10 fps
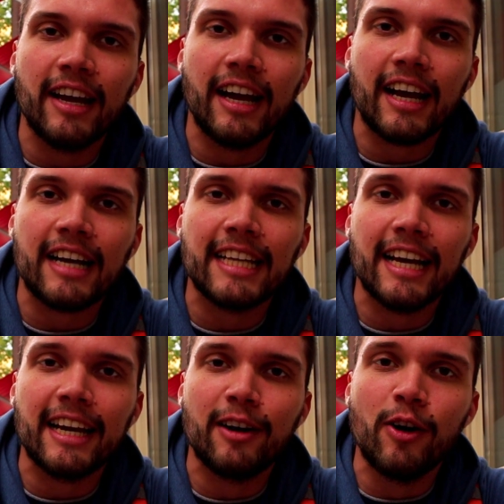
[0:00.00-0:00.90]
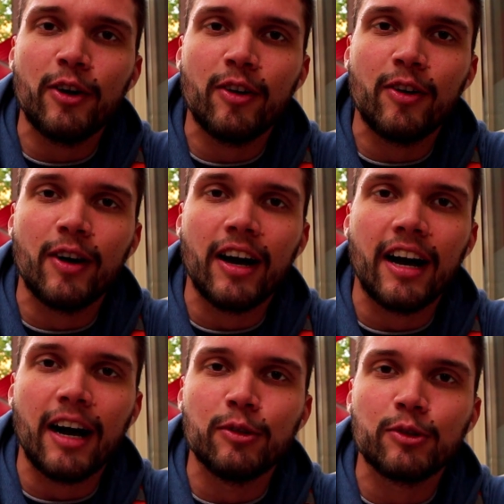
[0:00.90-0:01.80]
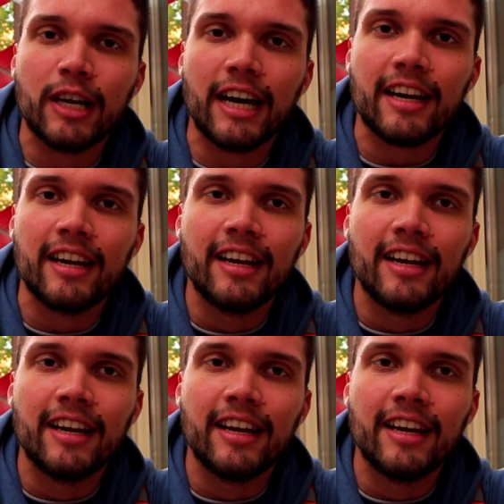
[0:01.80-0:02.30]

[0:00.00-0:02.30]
a la casa de Gregorio a buscar